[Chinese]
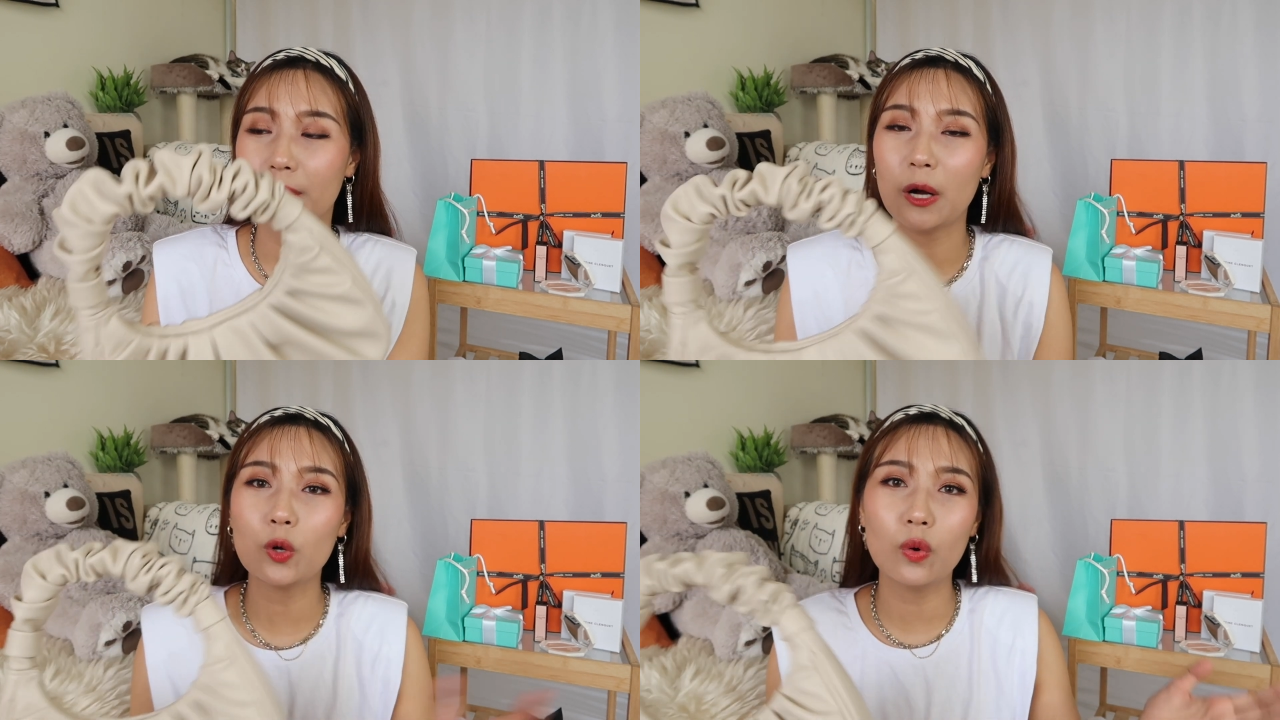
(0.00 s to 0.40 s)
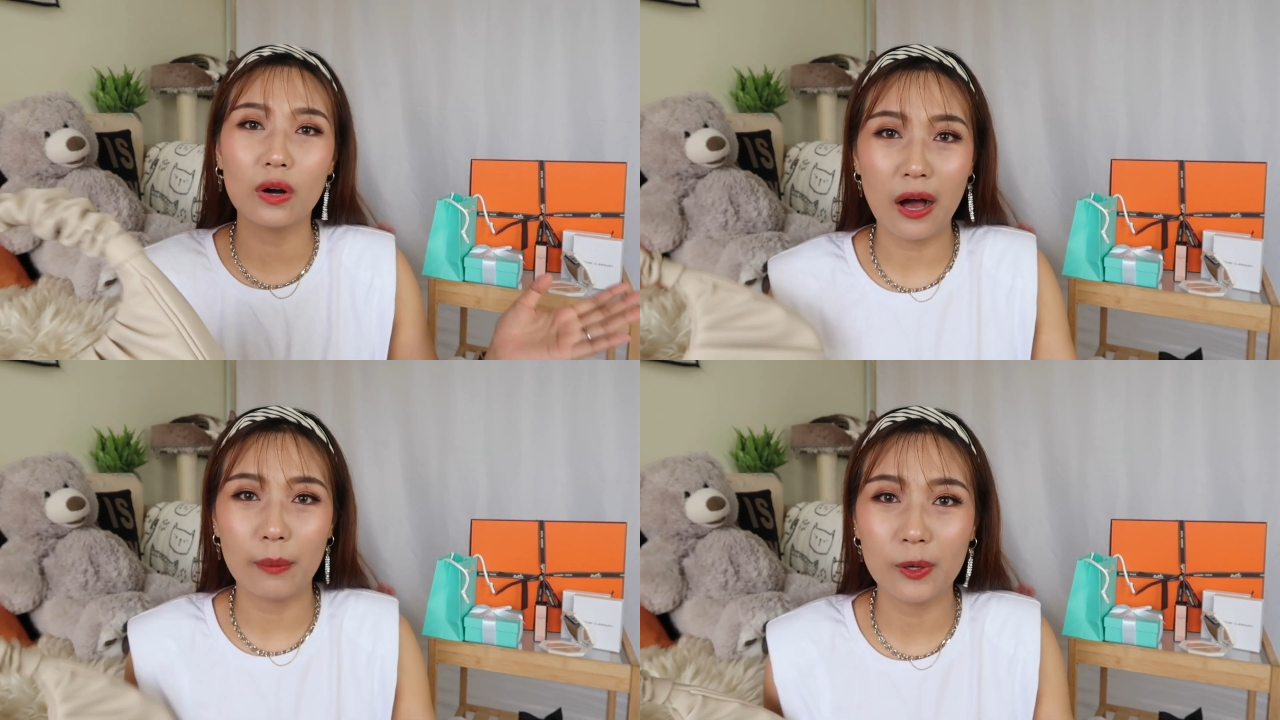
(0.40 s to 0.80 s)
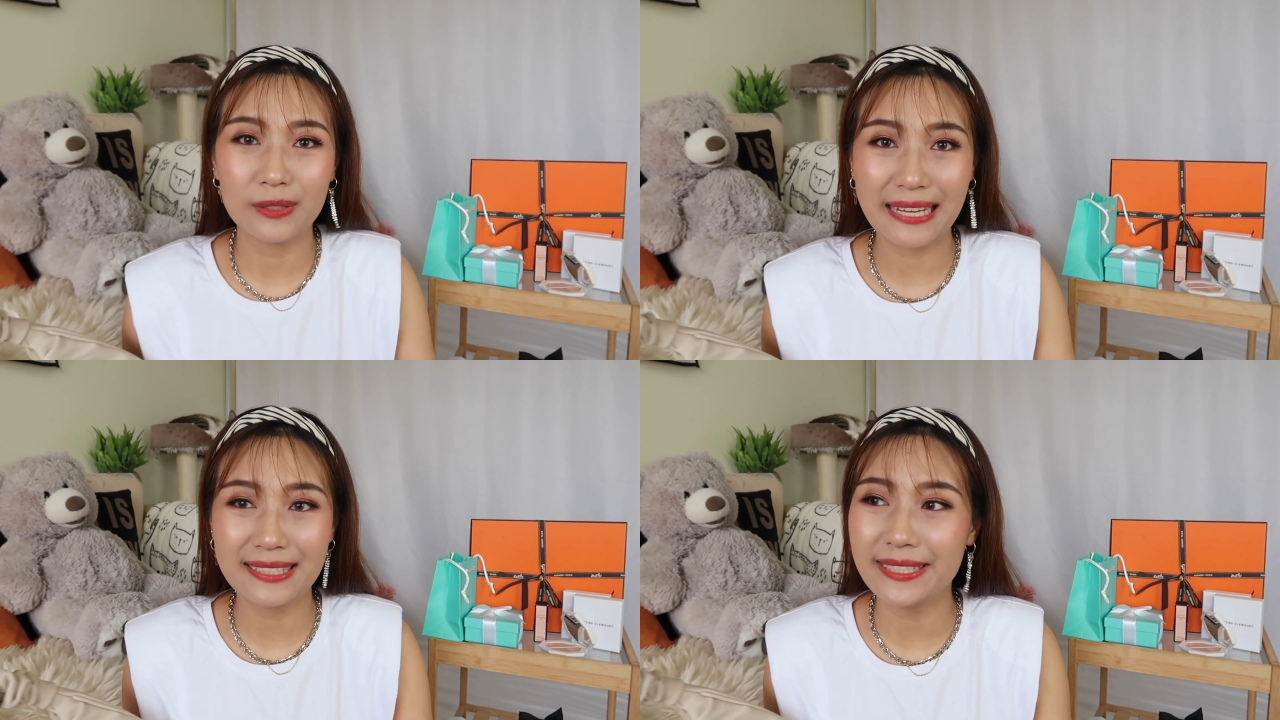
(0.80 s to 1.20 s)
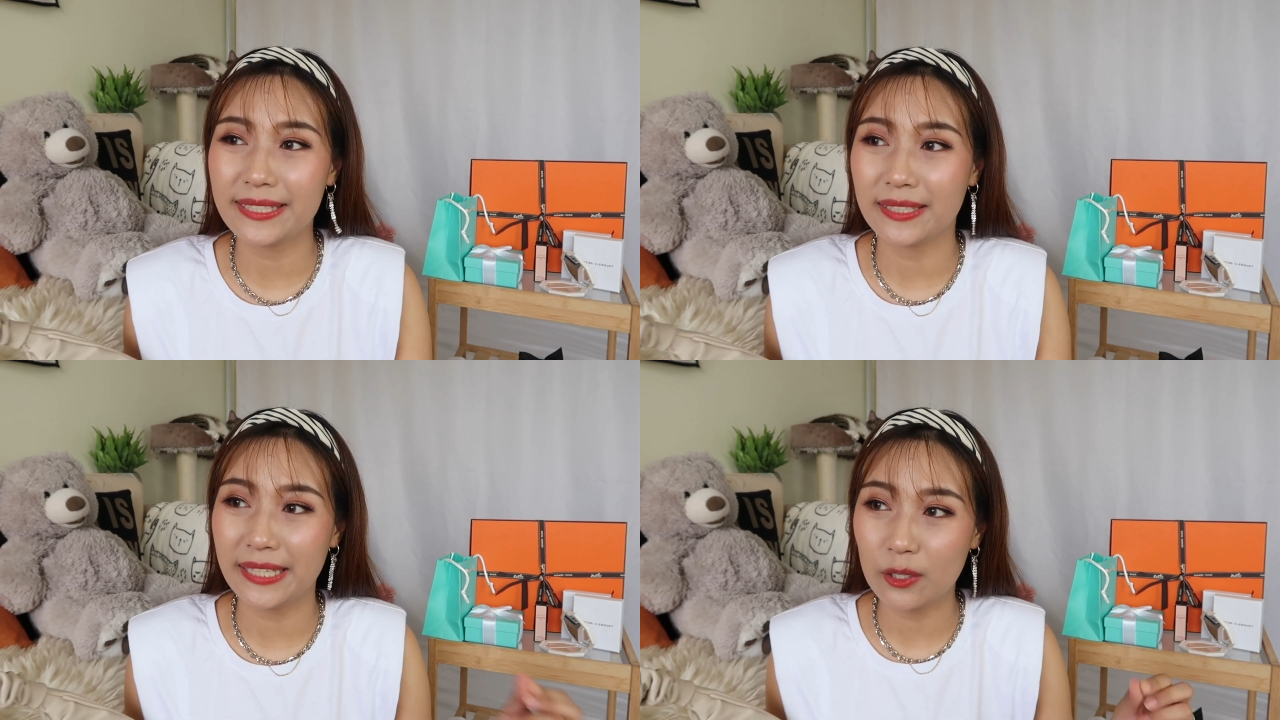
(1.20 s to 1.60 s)
包括好朋友他自
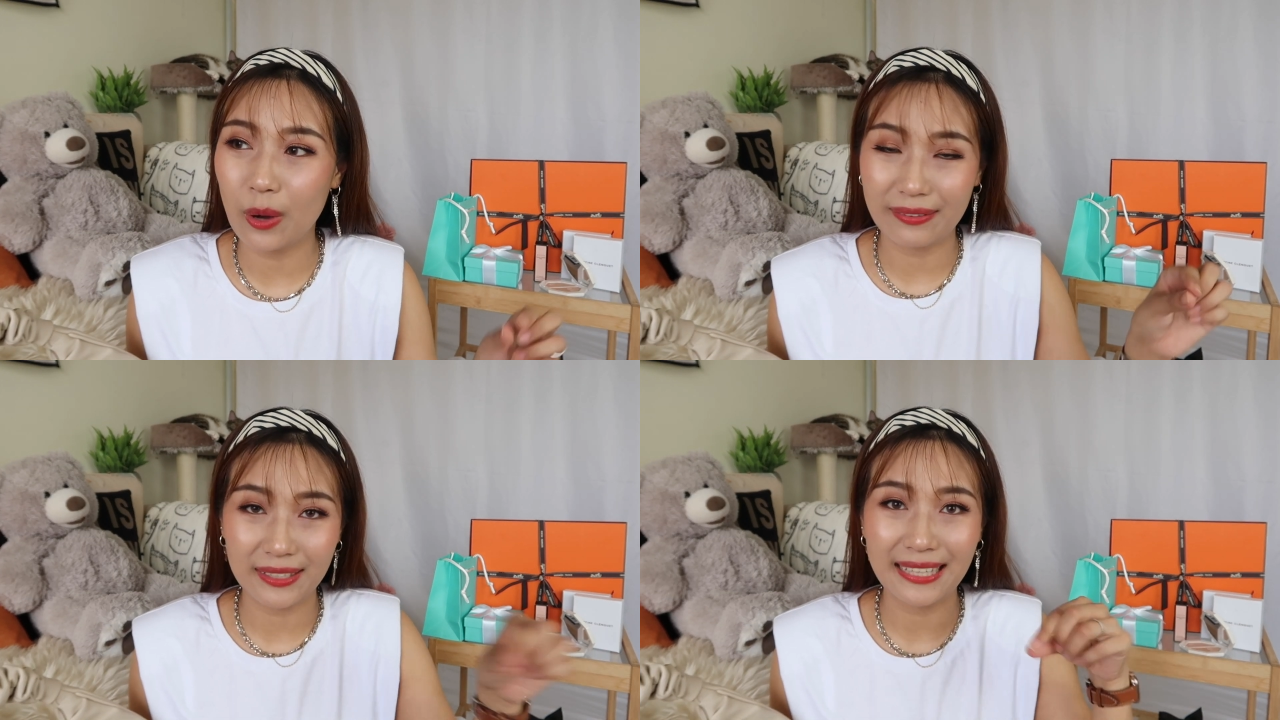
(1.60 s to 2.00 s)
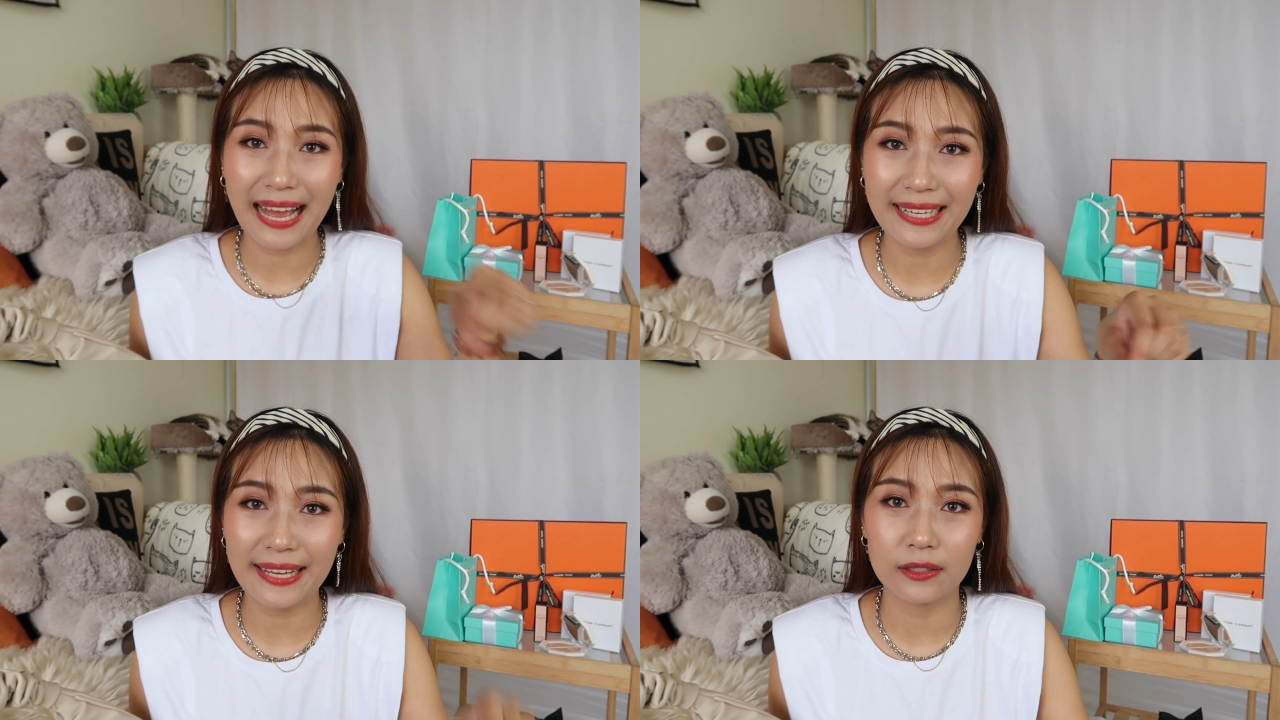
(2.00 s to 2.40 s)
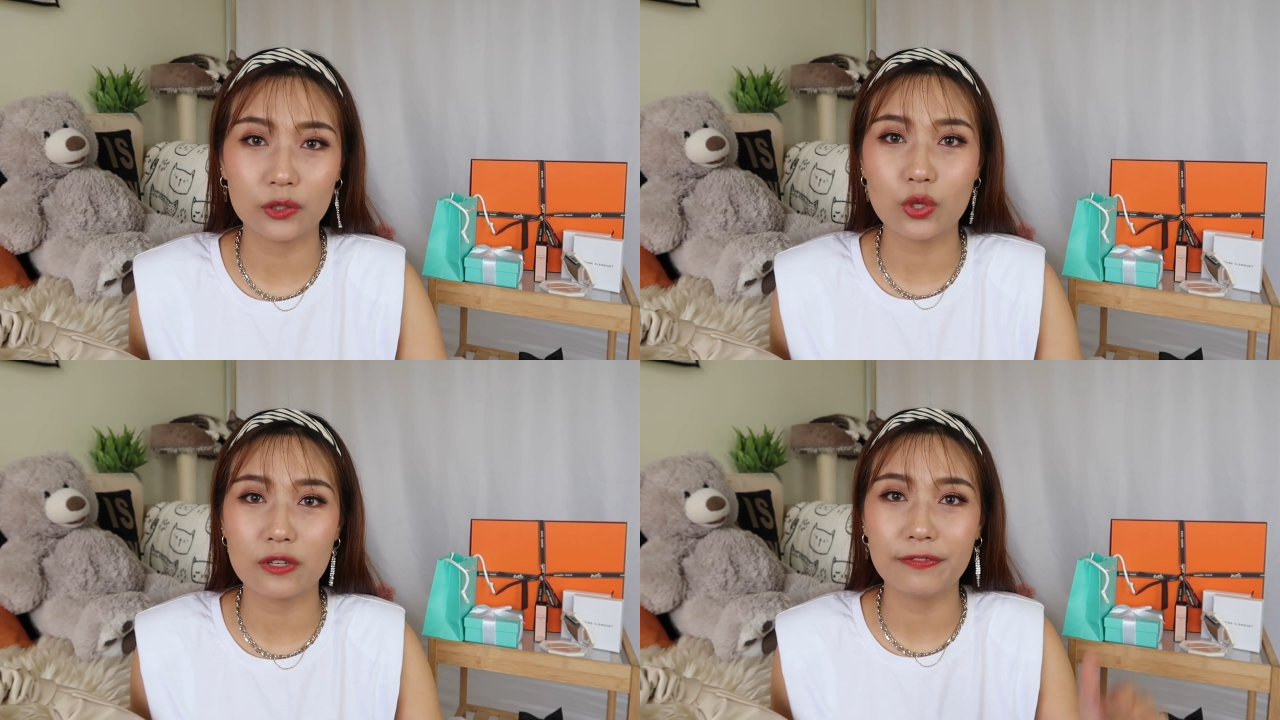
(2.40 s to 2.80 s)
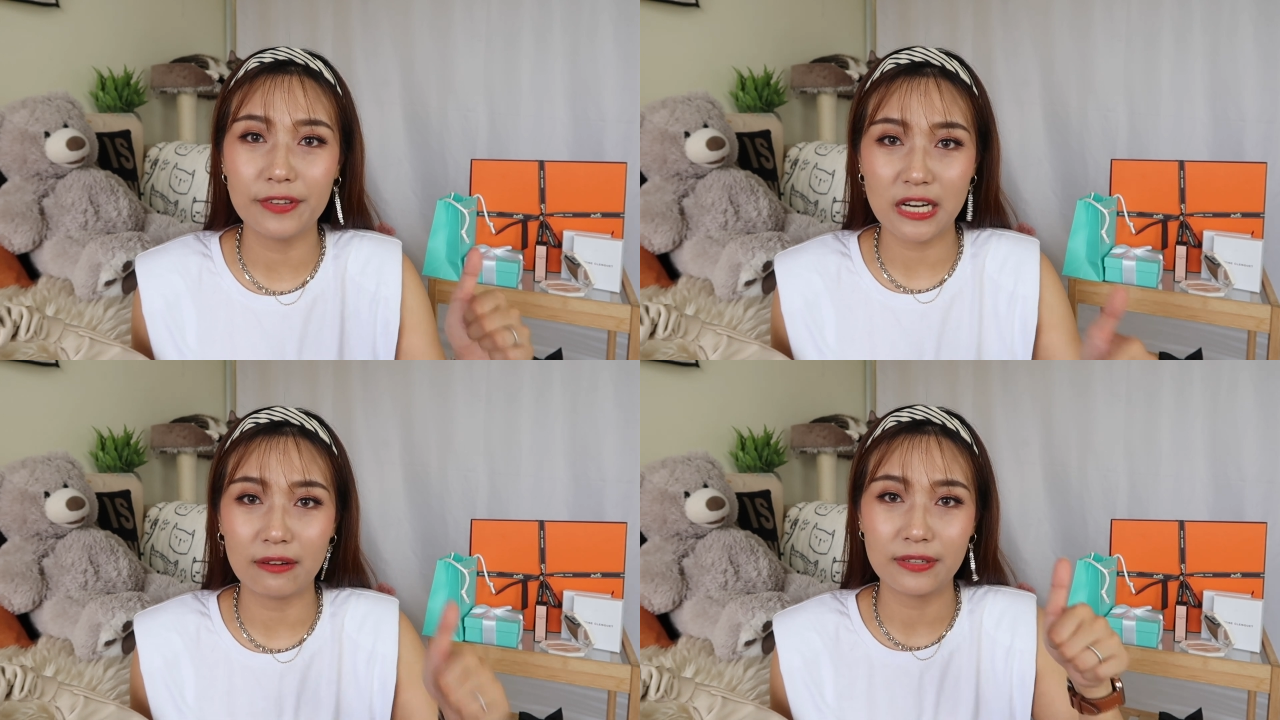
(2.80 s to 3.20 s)
己的那一款那个拉链呢，都是
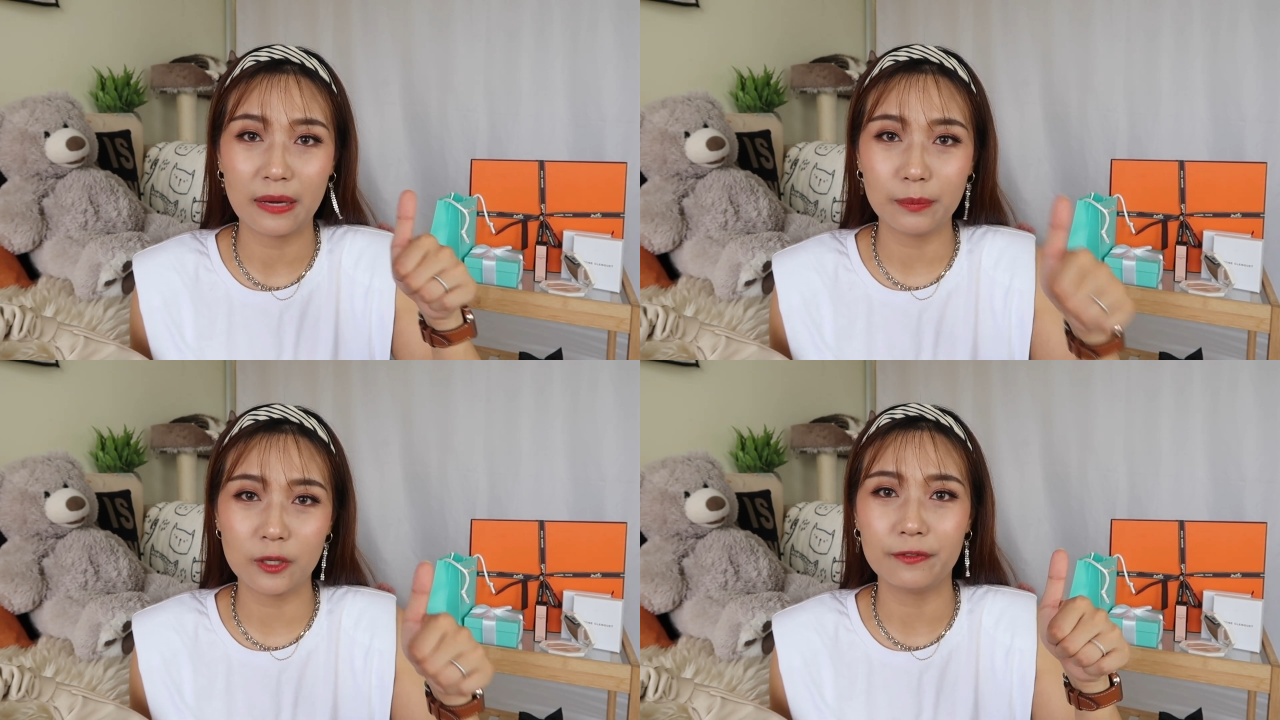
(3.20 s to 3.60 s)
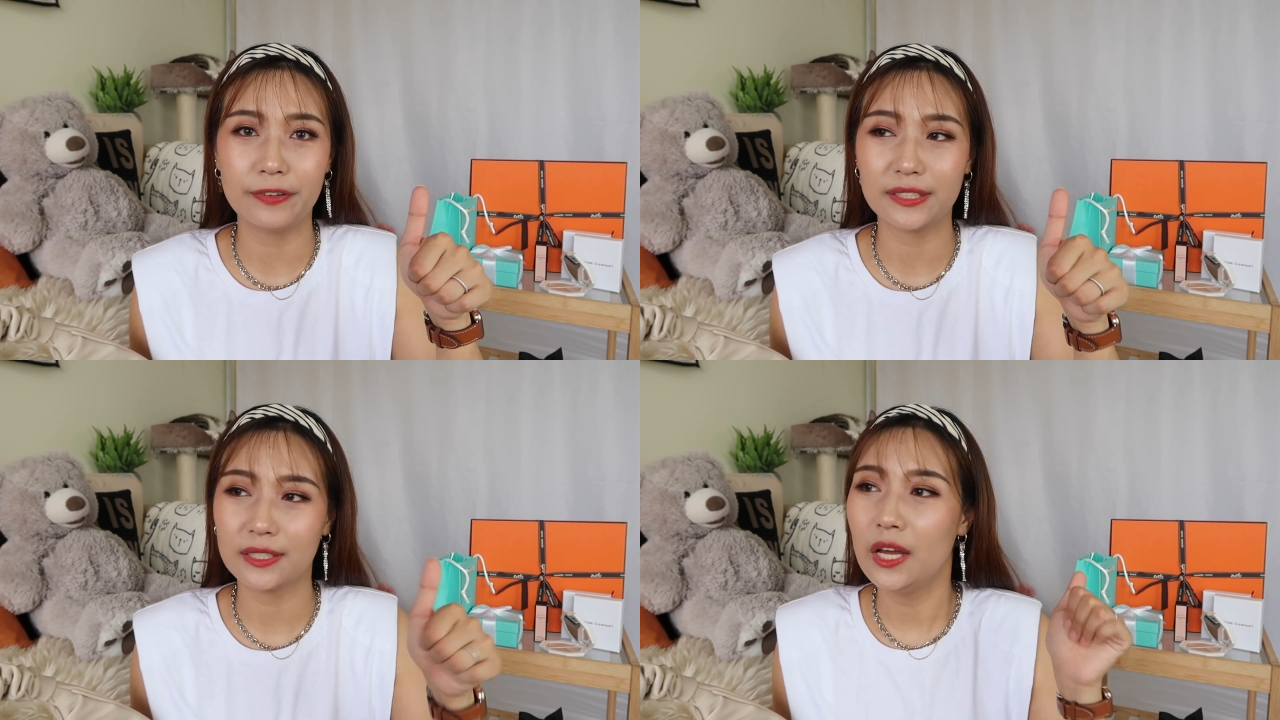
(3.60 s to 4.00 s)
非常非常 perfect。